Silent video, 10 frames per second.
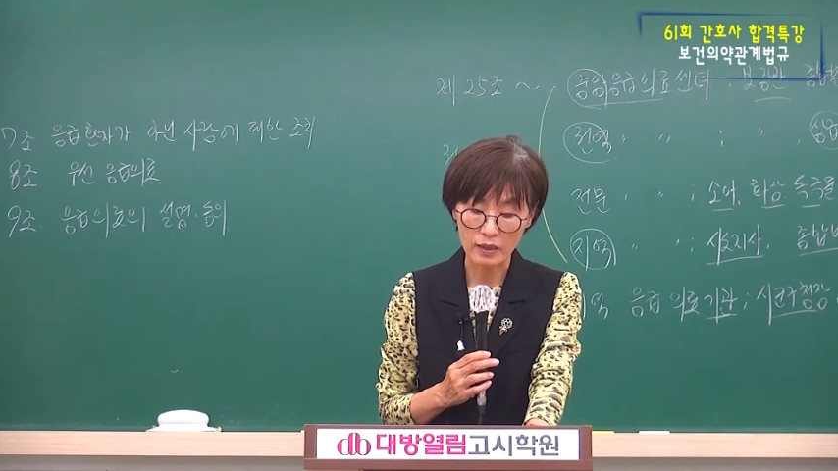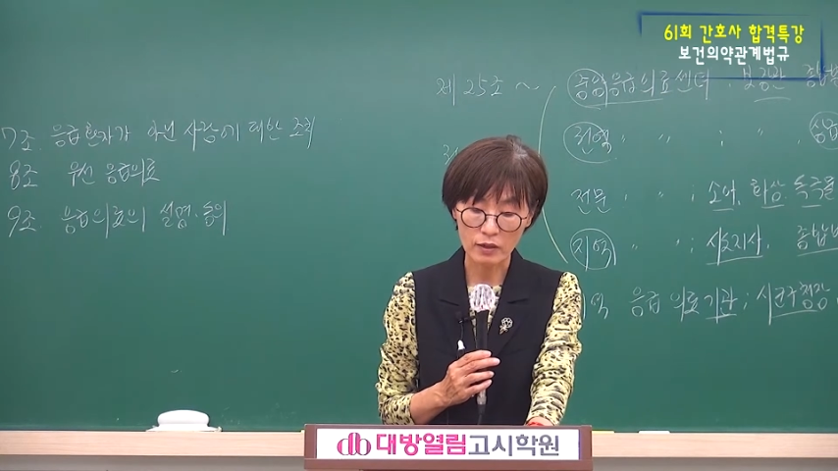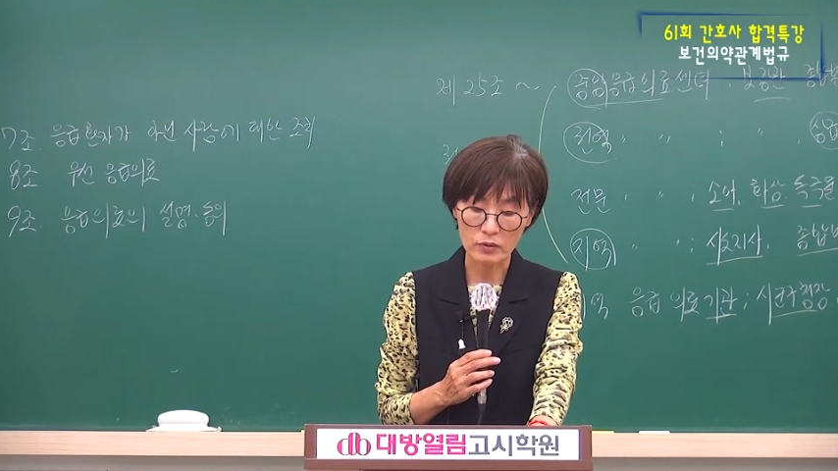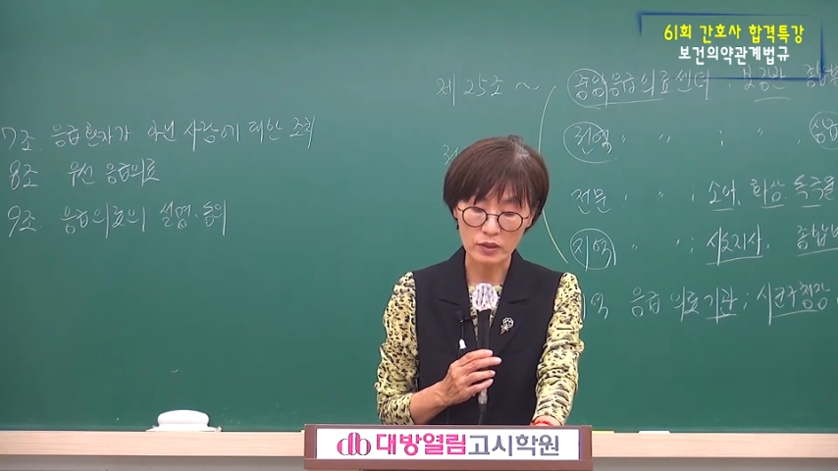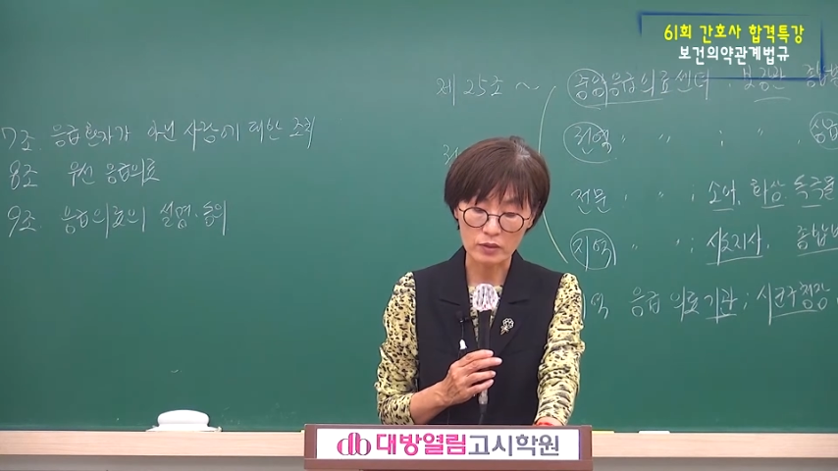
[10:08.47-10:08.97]

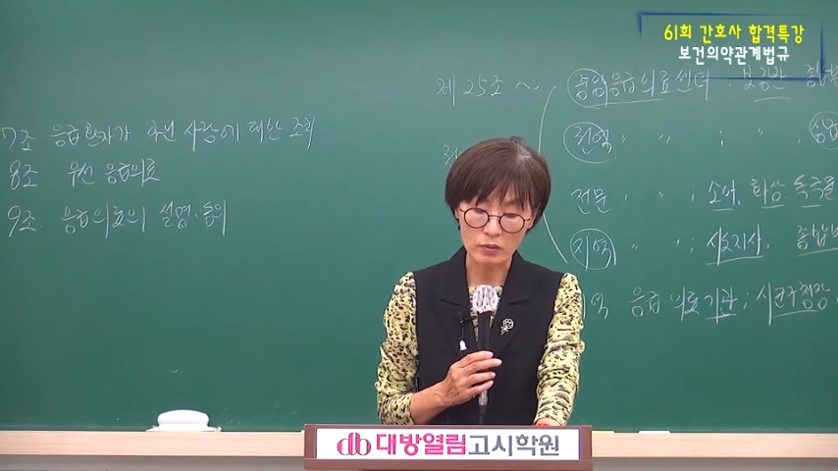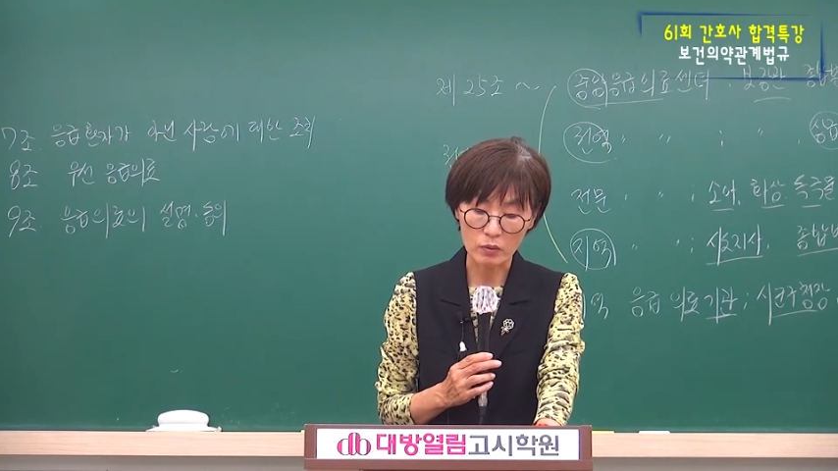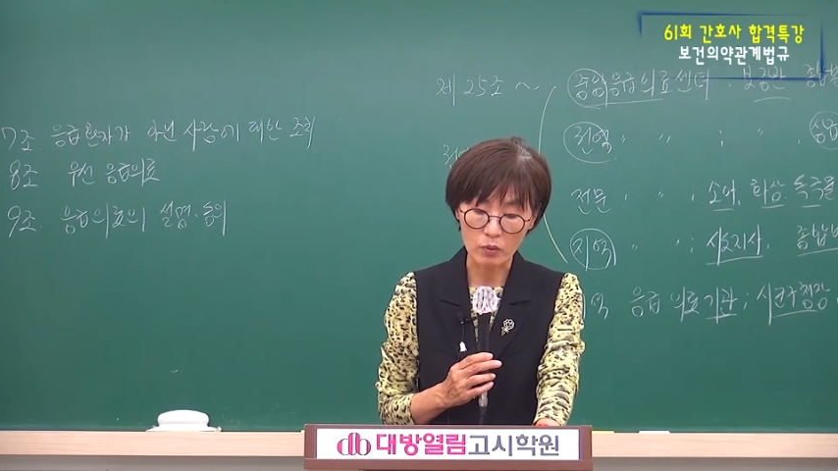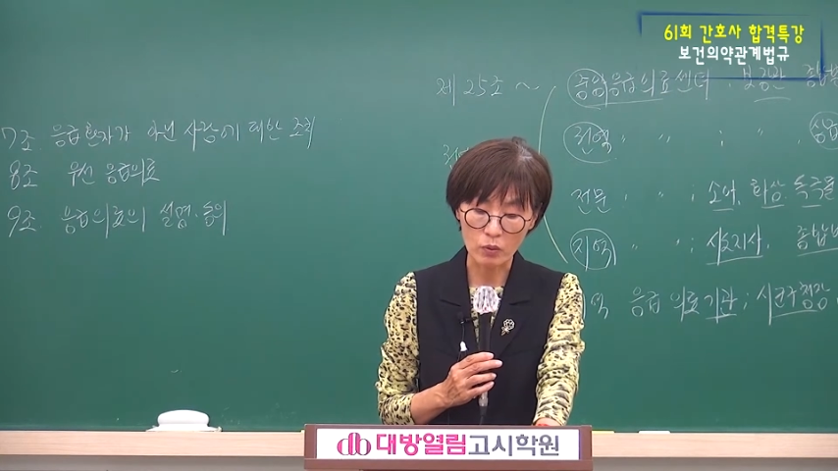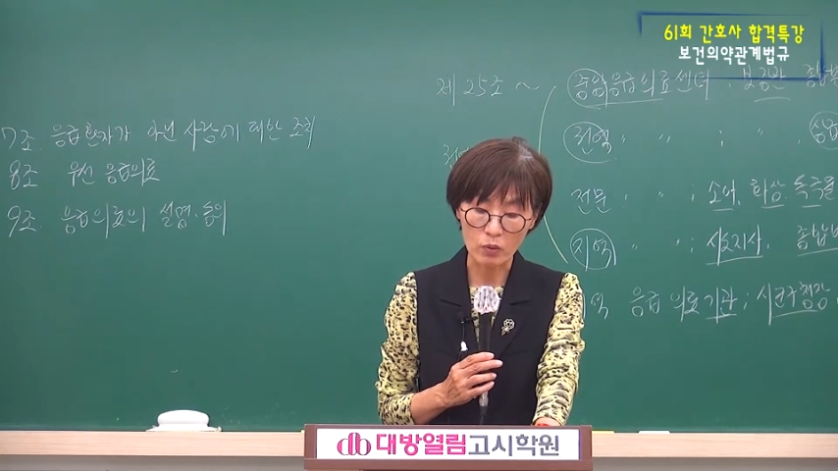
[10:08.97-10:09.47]
라고 되어 있는
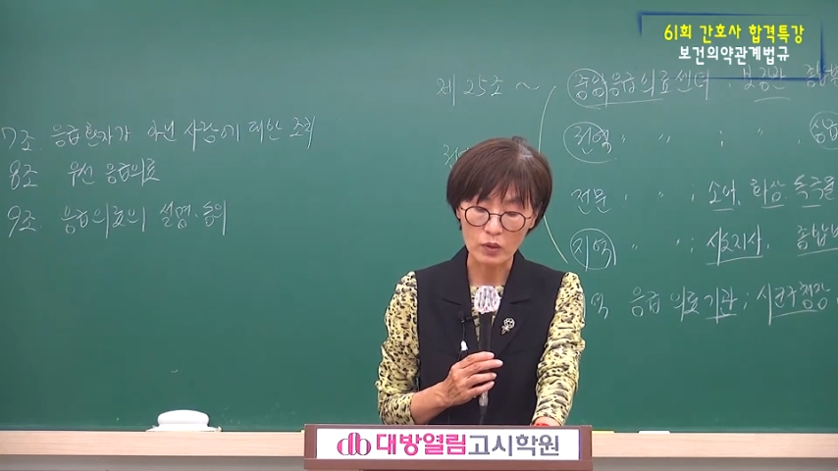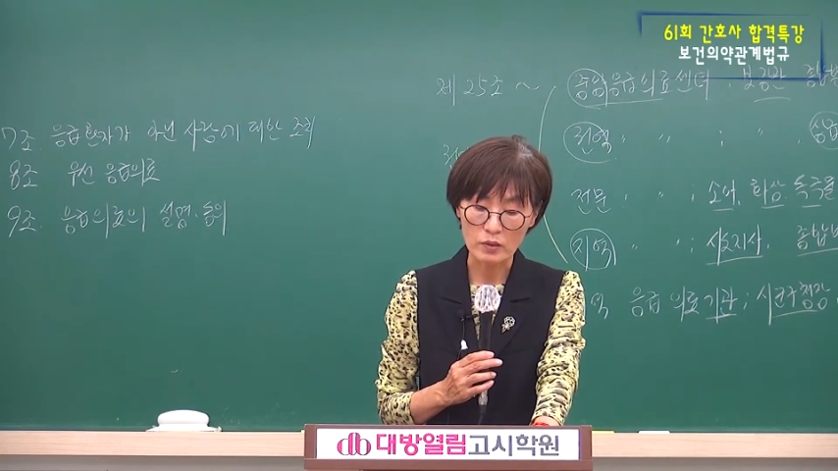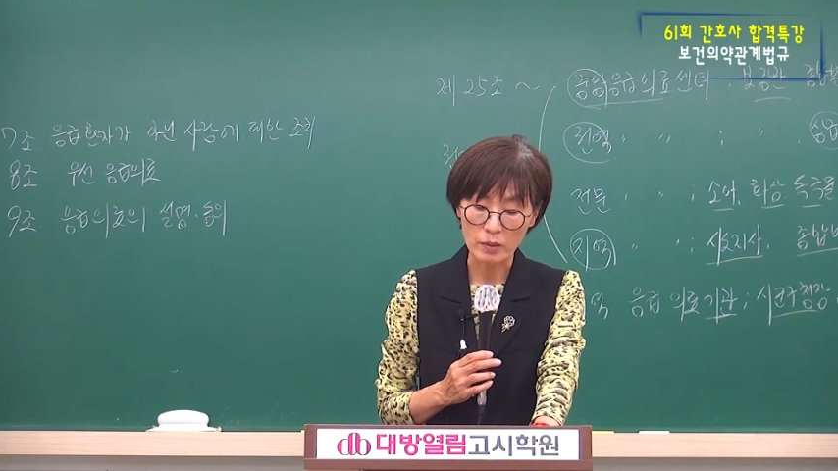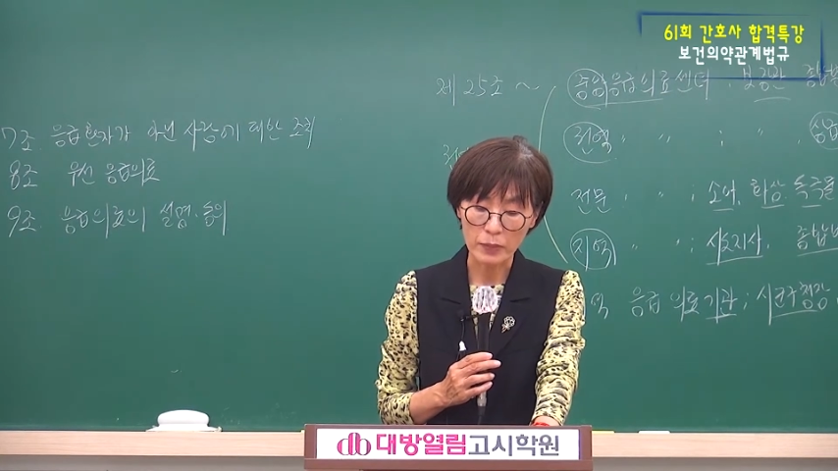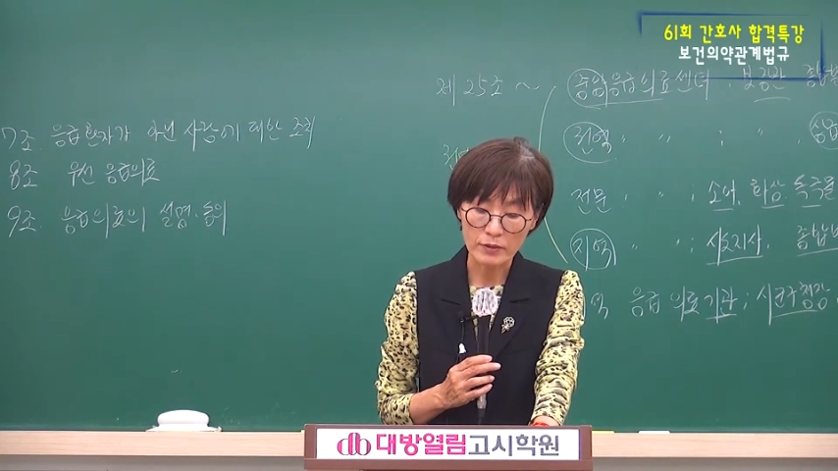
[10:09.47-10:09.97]
거고,
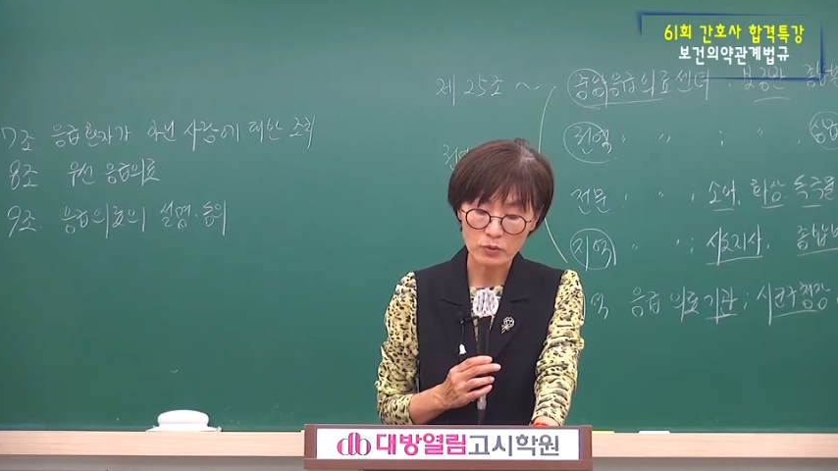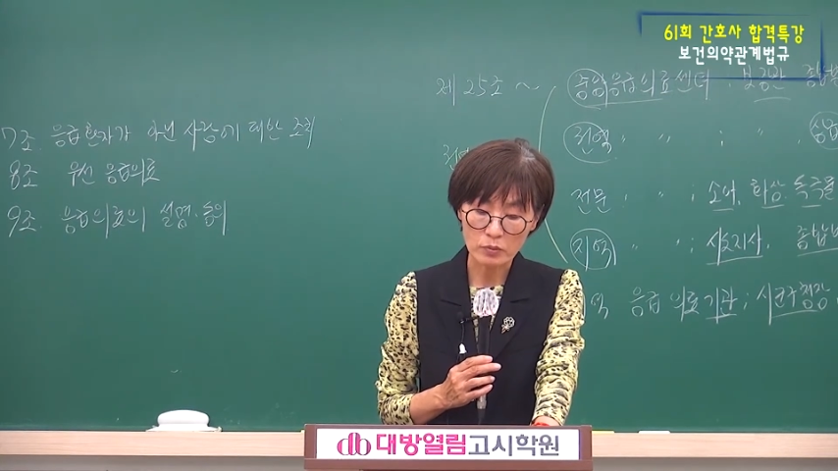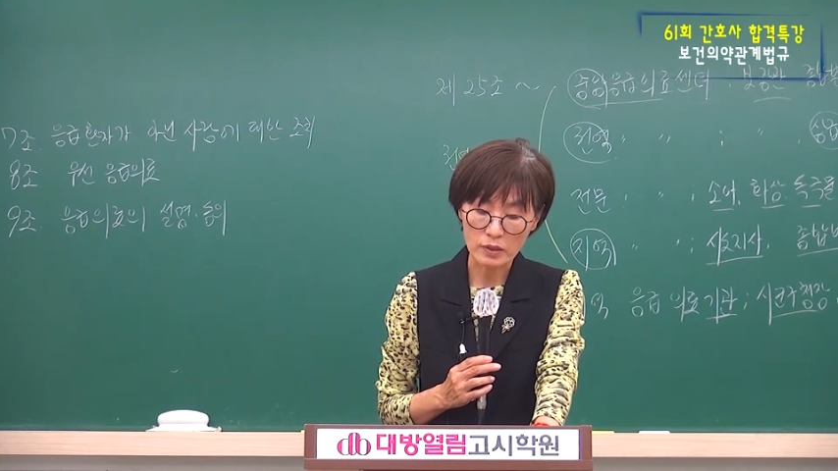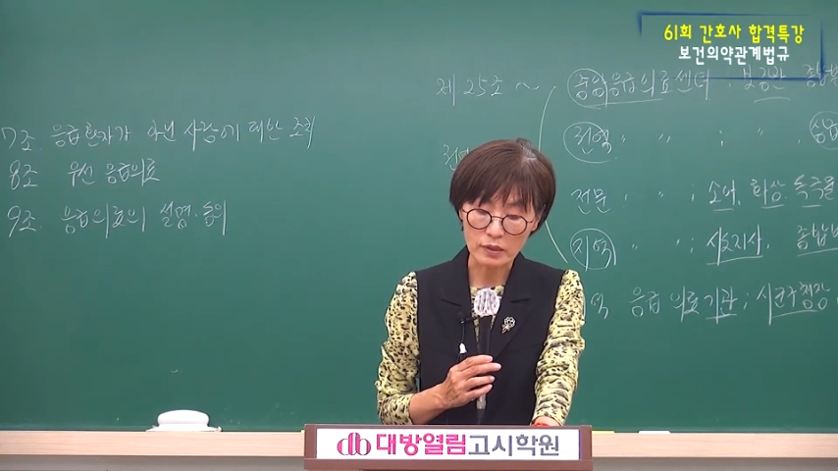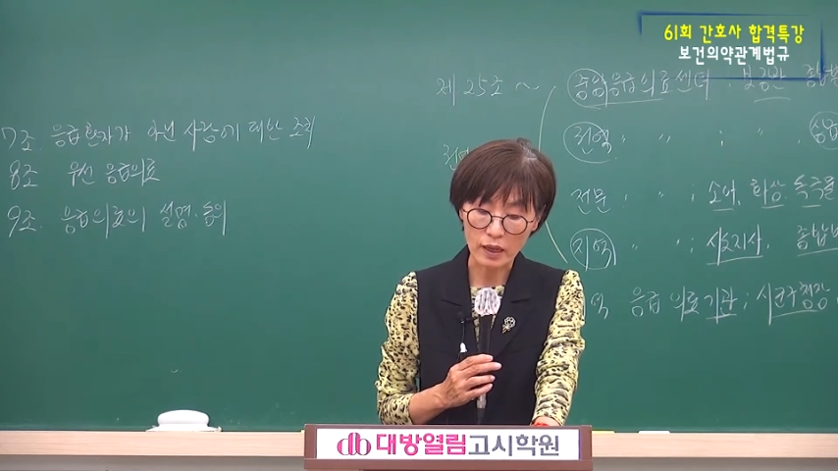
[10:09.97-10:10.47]
자,
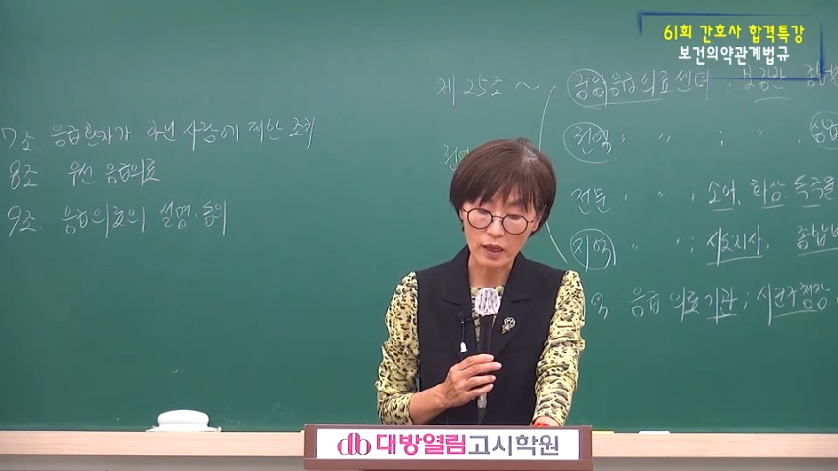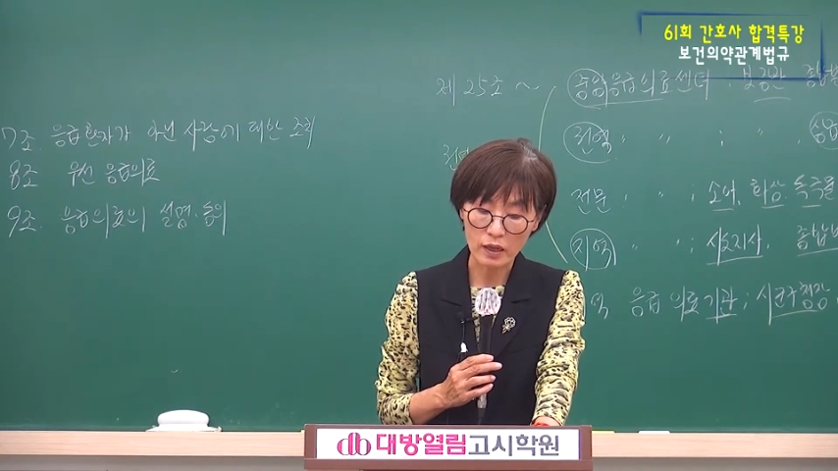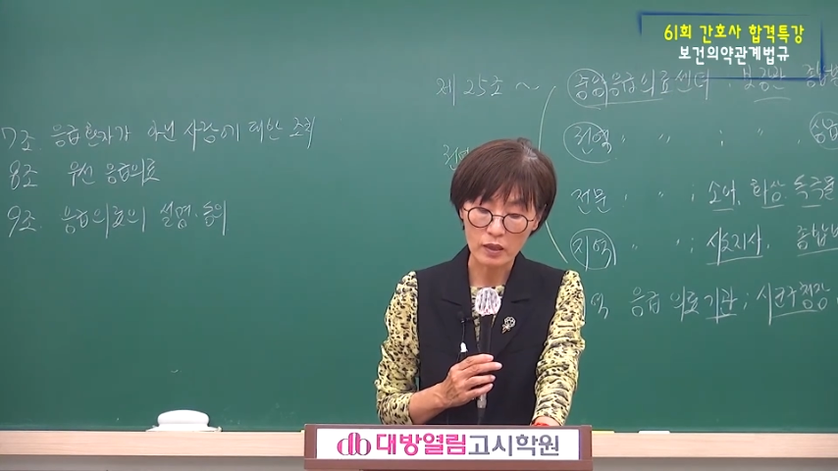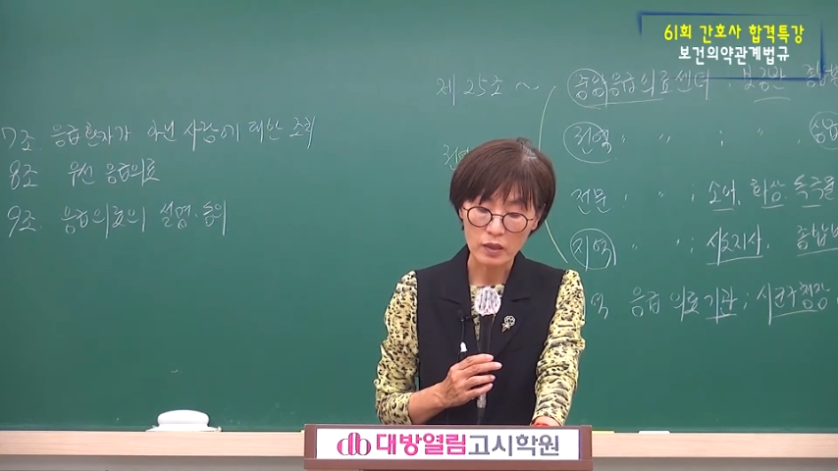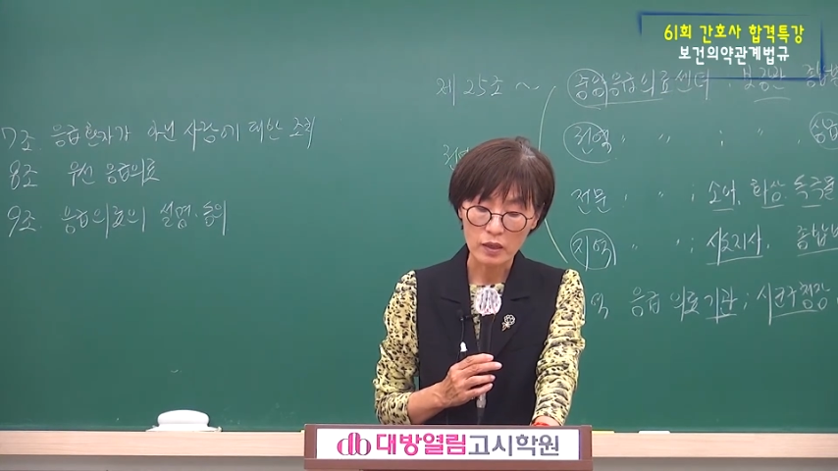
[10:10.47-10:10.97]
8조입니다.